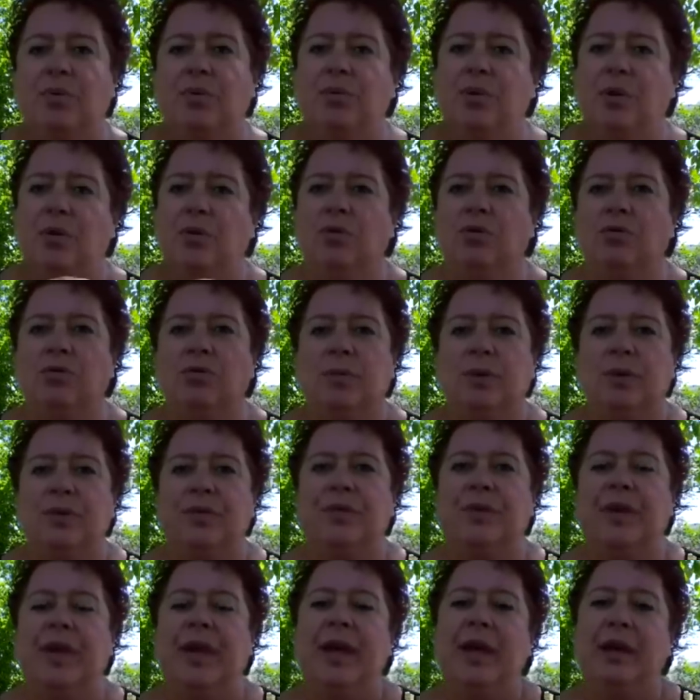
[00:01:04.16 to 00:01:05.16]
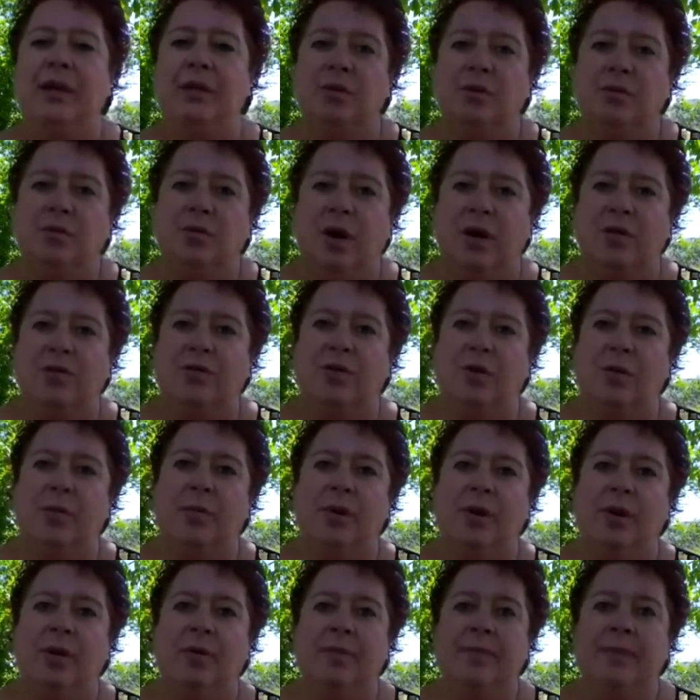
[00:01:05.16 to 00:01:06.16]
euh, dans le commentaire euh, noir sur
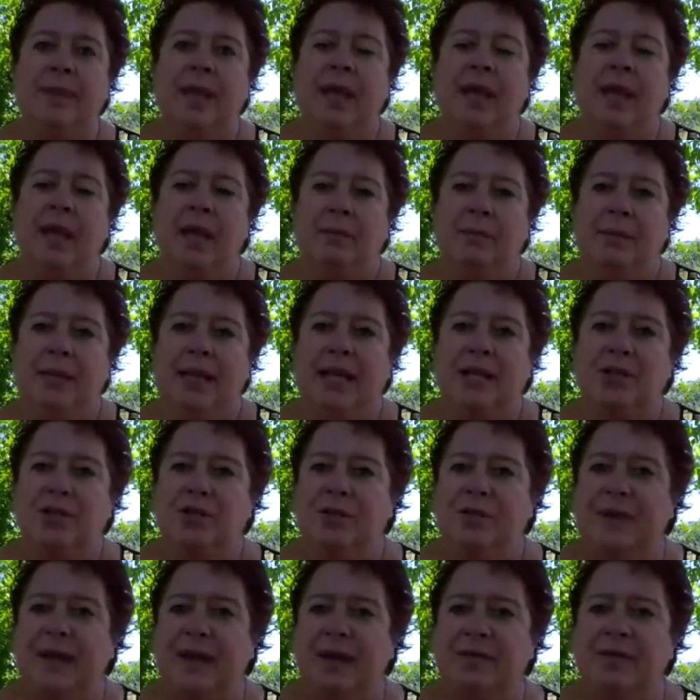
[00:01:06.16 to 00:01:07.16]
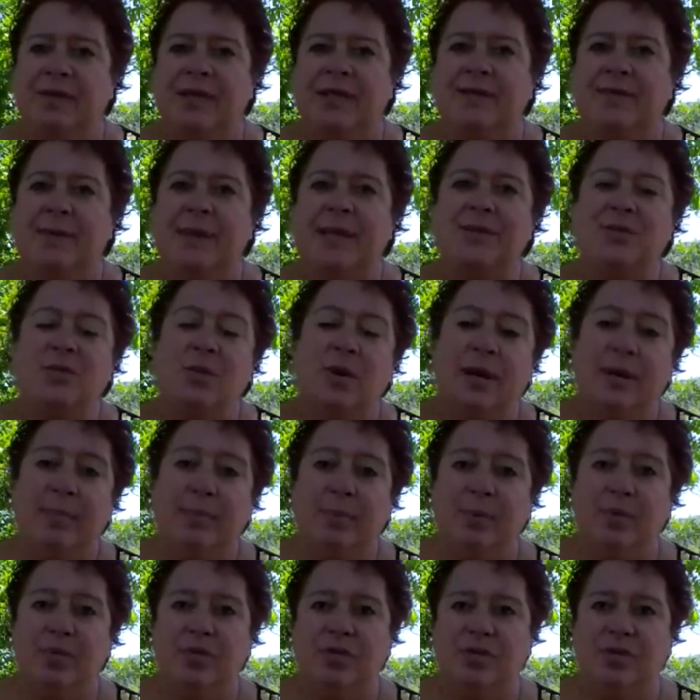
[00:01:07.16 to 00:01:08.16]
blanc. Mais là, je vais faire une espèce de
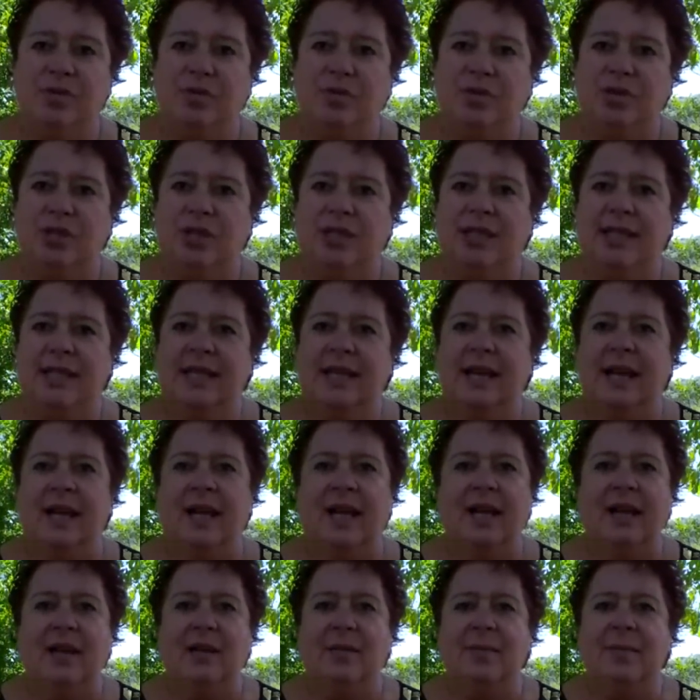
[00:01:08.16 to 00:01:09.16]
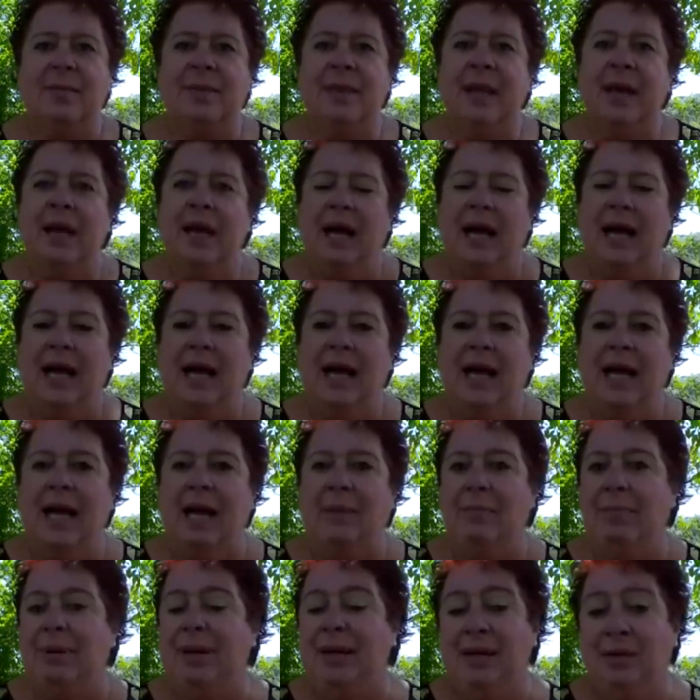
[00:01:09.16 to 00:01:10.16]
réponse générale
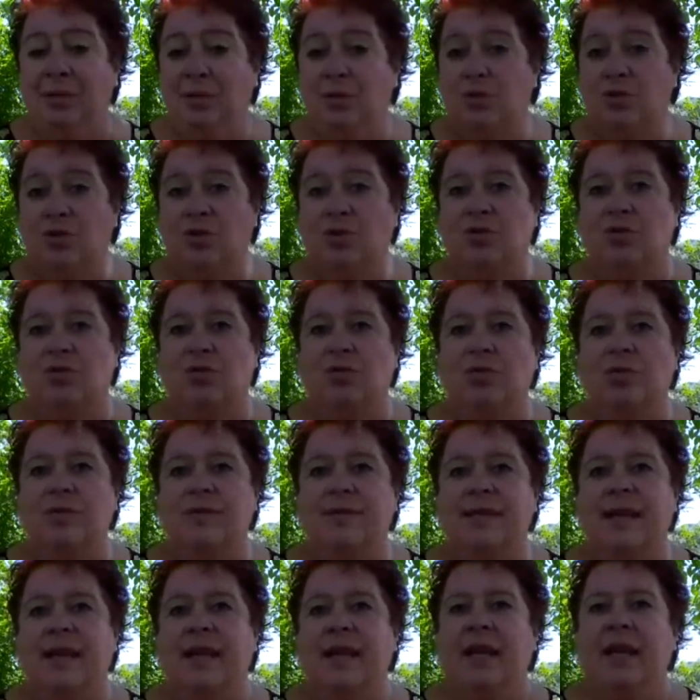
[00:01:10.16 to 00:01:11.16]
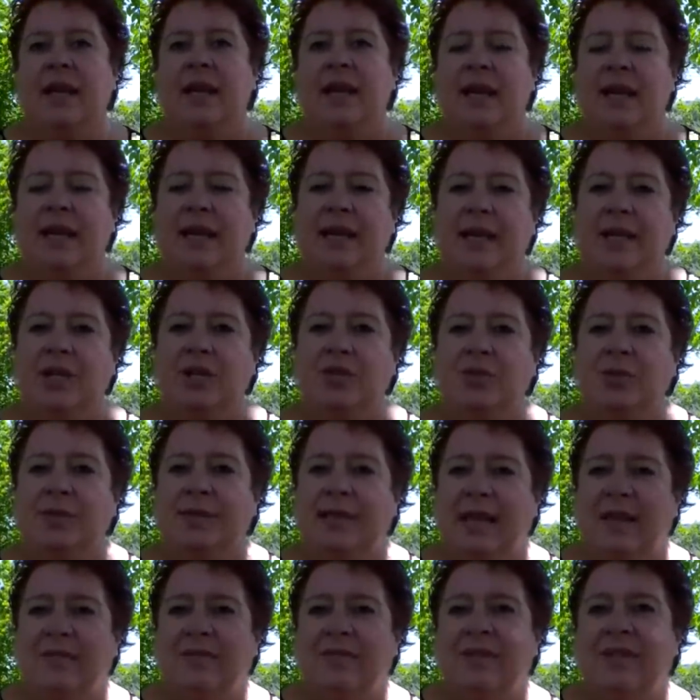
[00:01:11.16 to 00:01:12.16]
à, plein de choses. Et je
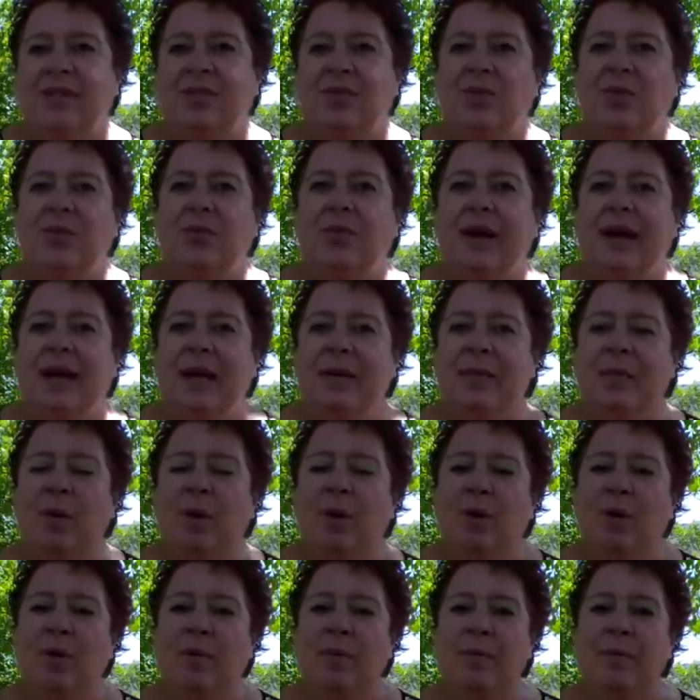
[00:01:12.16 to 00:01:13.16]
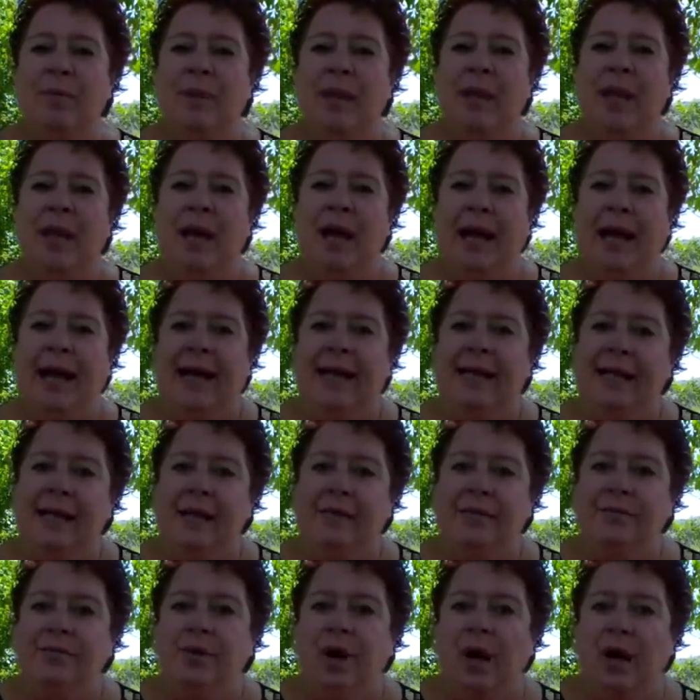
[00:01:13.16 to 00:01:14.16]
vous invite vraiment à
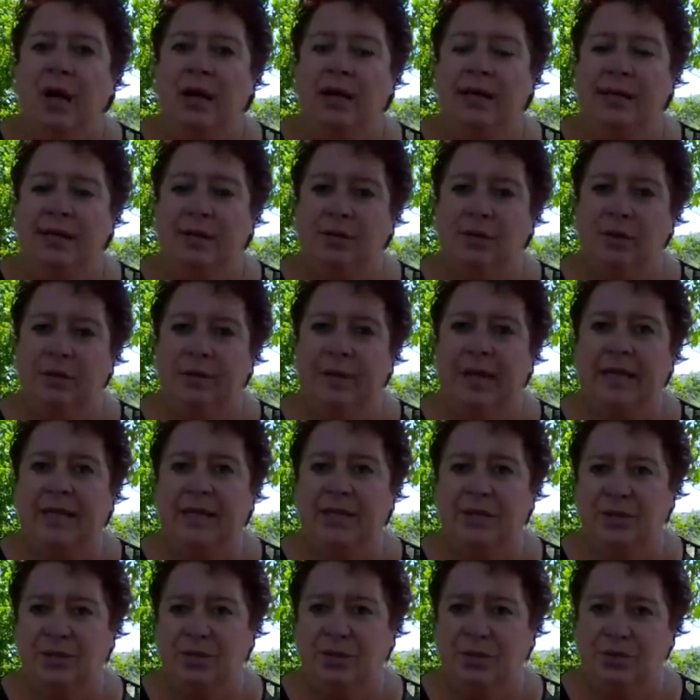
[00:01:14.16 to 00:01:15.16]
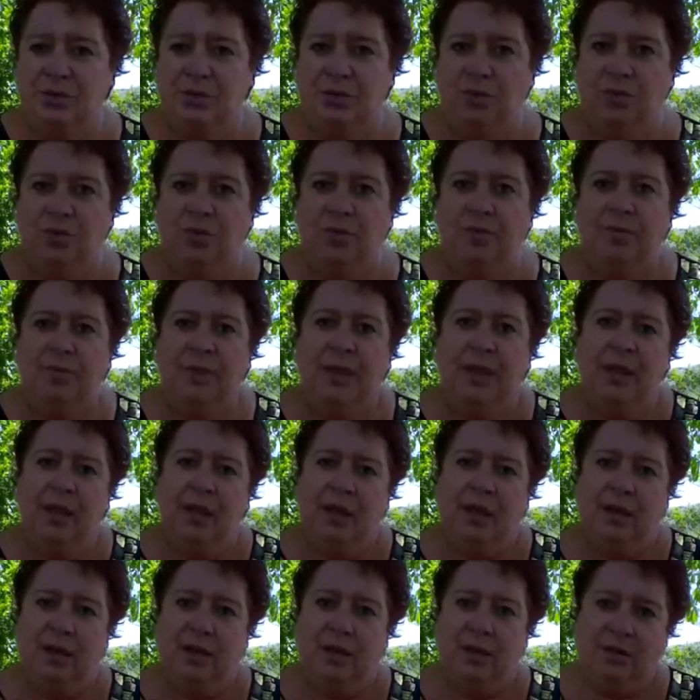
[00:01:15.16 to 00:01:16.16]
aller voir les nomades Tutos.
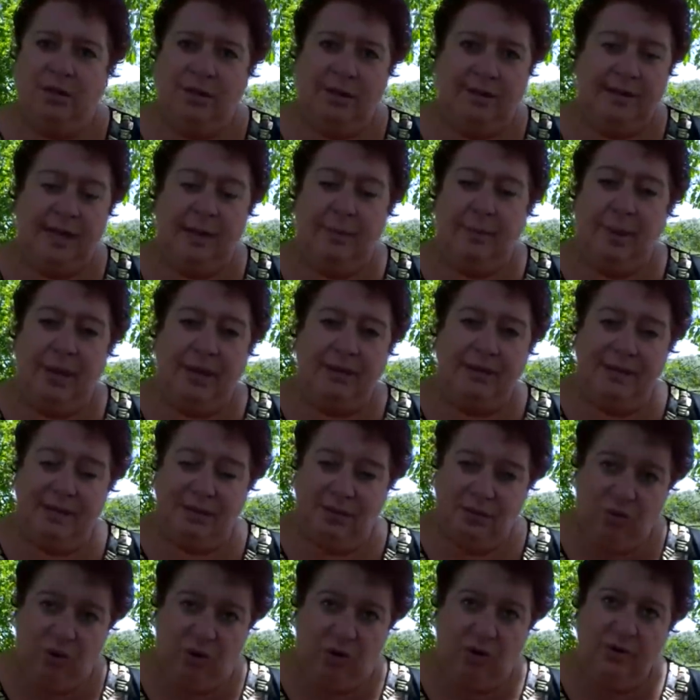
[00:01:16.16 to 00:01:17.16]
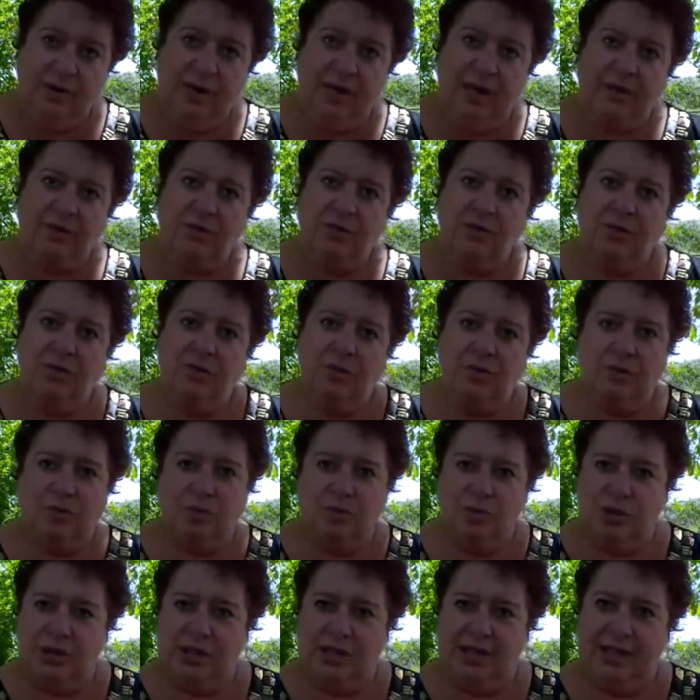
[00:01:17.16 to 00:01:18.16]
il n'y en a pas des tonnes hein, que,
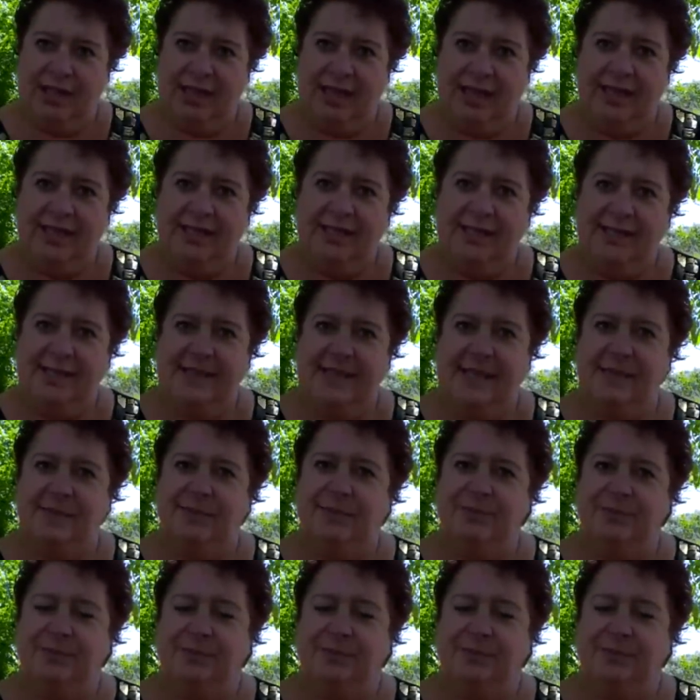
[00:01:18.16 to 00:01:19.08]
que j'ai réalisées,